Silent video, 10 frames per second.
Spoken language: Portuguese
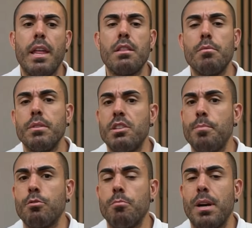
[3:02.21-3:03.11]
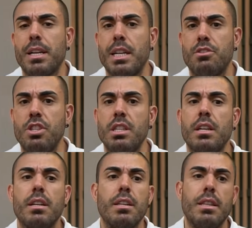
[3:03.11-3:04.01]
Então, deixa para tomar
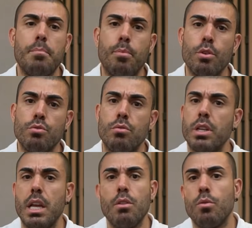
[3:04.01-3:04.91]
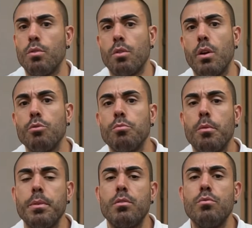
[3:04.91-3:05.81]
creatina depois do treino ou em qualquer outro
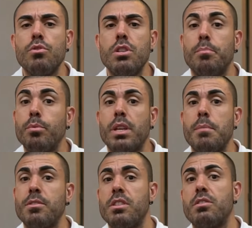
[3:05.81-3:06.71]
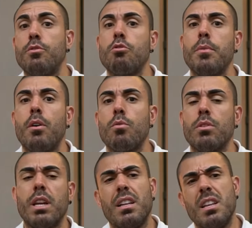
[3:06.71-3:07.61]
momento do dia. Por quê? Imagina se eu vou tomar ao
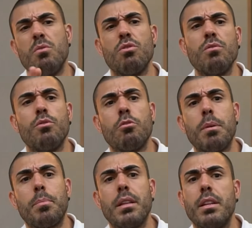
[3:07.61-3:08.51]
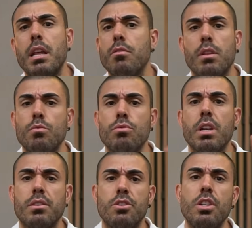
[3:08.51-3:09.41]
acordar. Não, hoje eu não vou tomar pré-treino, tá tudo
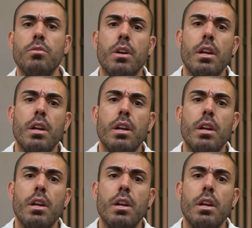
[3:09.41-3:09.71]
certinho.